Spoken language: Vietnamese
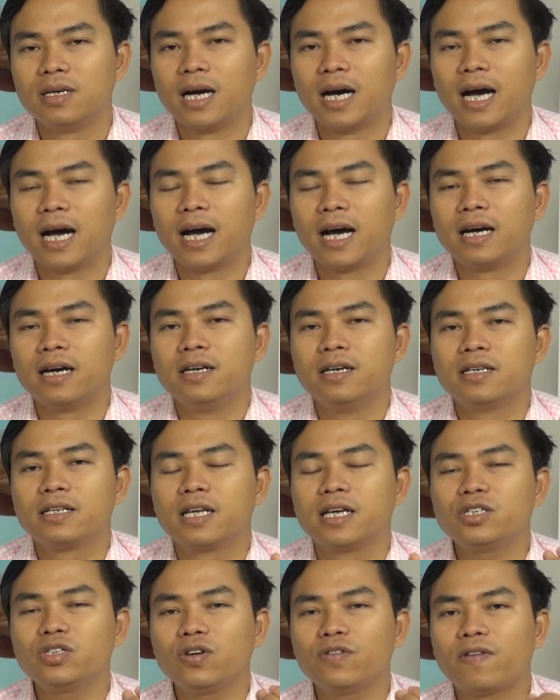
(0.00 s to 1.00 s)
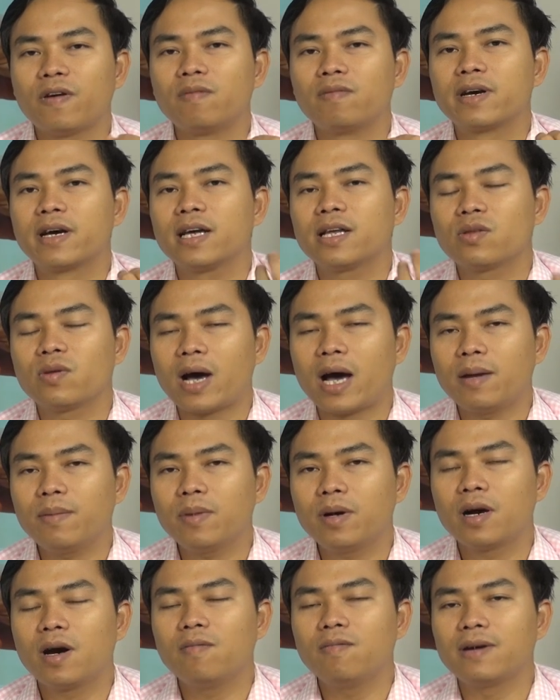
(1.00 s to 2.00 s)
à thế rồi phòng kế toán
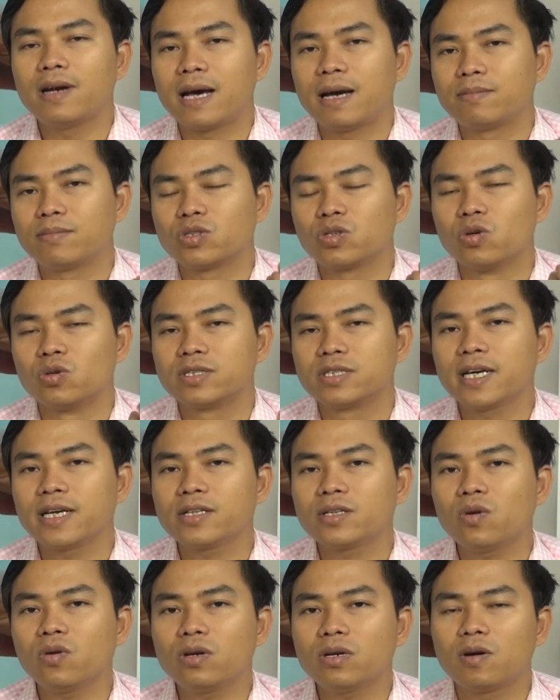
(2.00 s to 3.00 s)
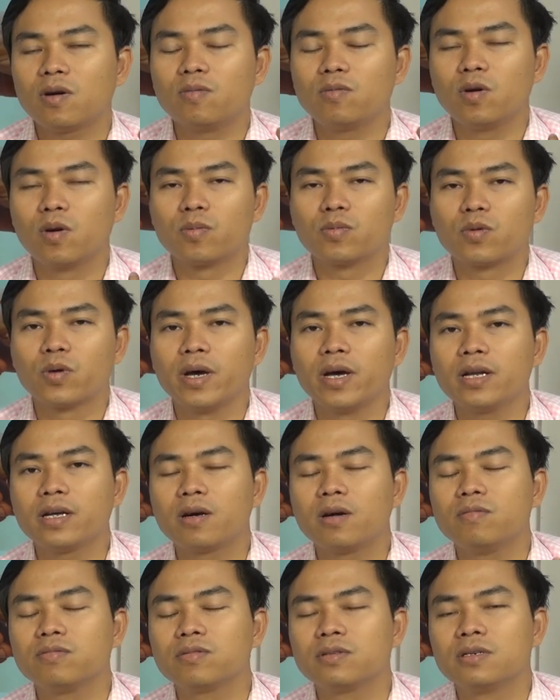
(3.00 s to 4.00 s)
mà không làm sổ sách tốt không nộp thuế thì
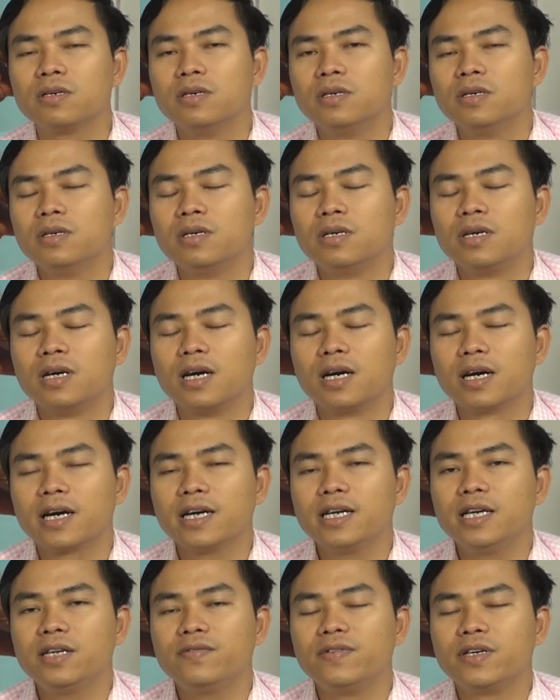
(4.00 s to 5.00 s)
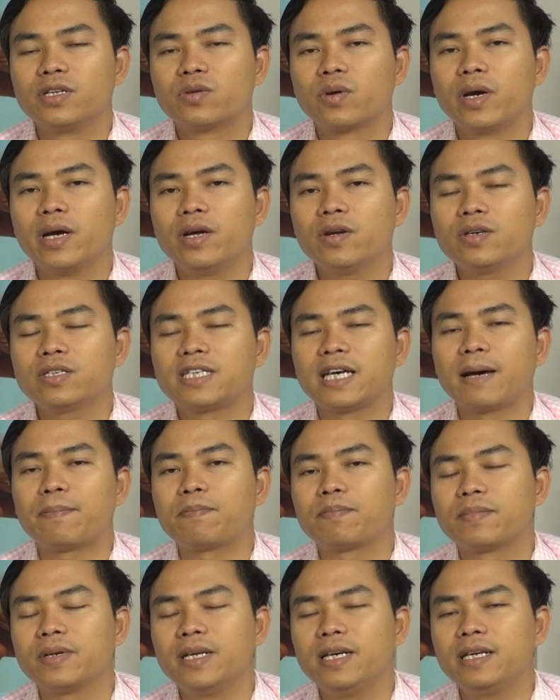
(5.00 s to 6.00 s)
công à, cái đơn vị thuế nó
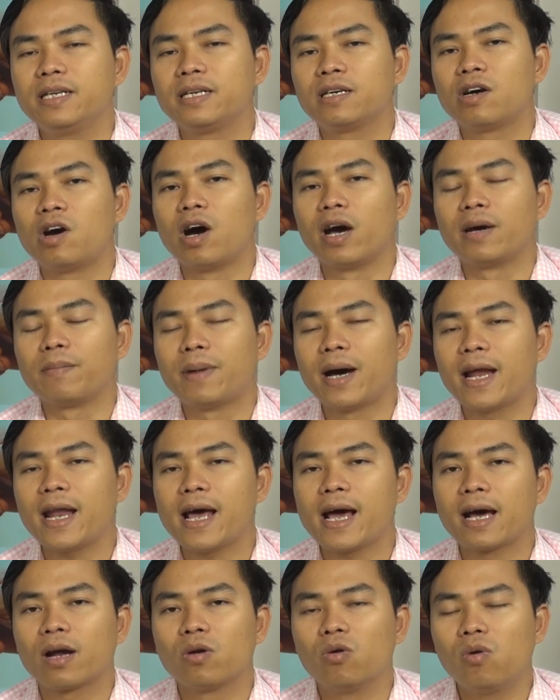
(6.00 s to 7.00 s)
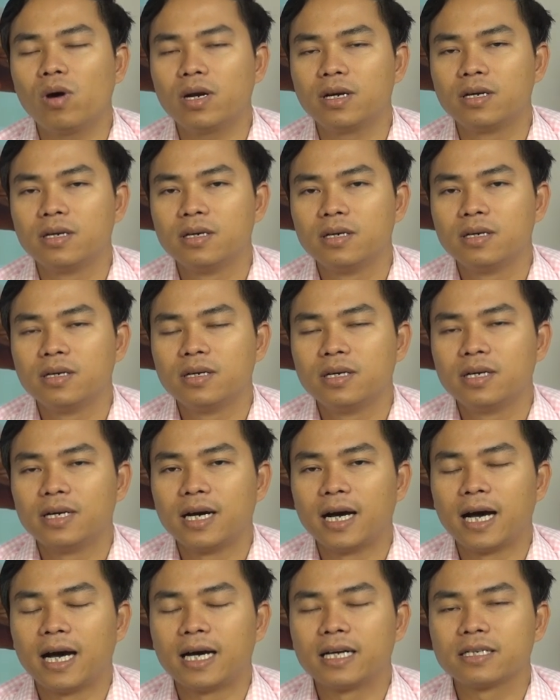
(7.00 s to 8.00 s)
dẹp đi thì khỏi bán hàng luôn
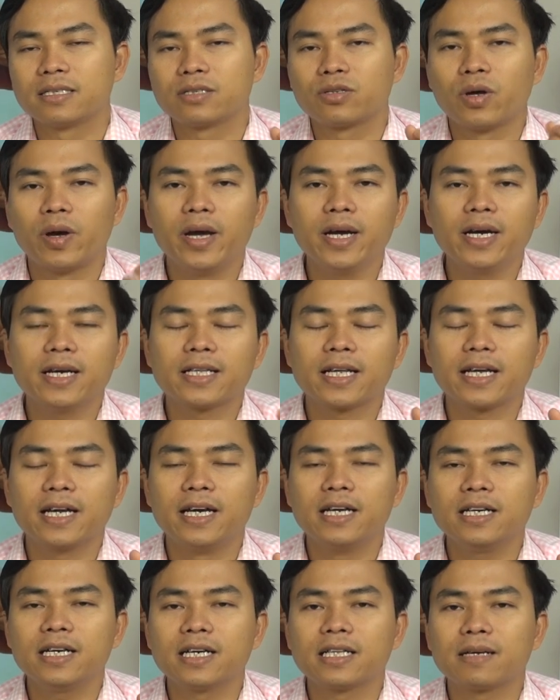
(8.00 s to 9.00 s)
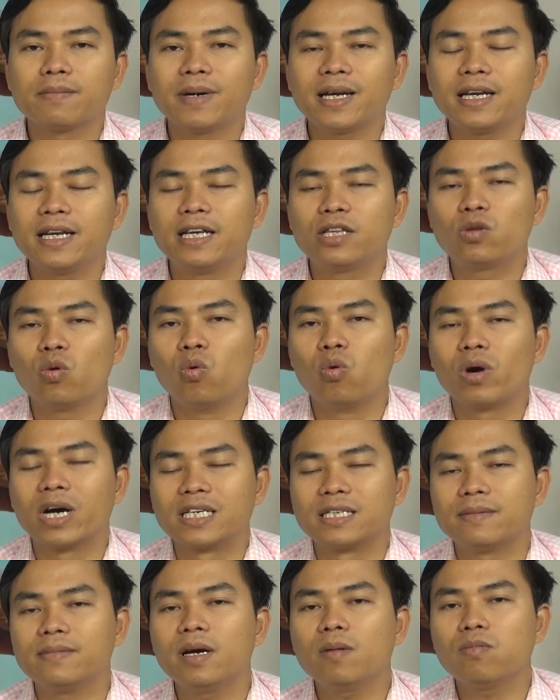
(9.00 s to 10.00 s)
à, thuế người ta đến người ta bắt đi tù cả
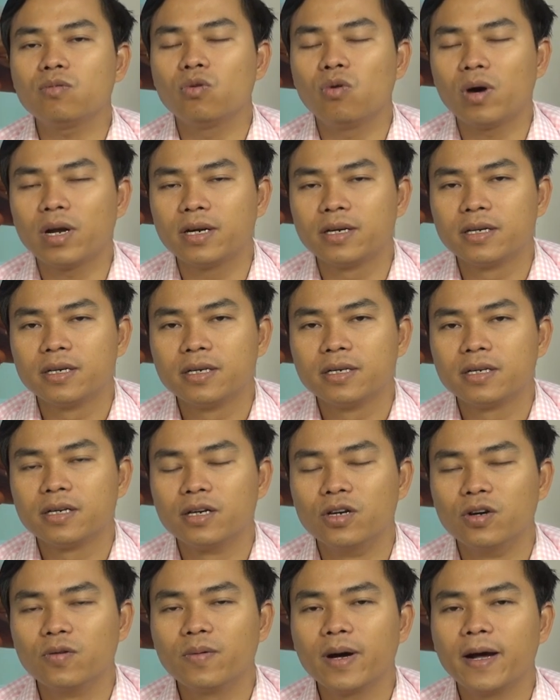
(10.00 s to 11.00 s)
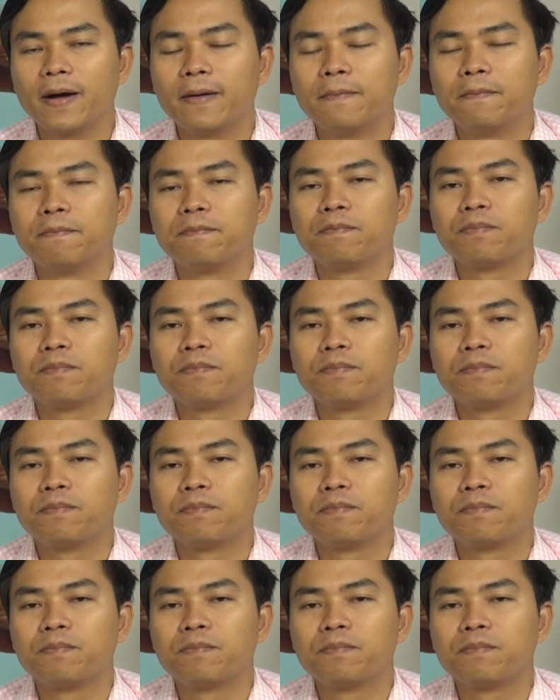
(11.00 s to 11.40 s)
giám đốc luôn đúng không ạ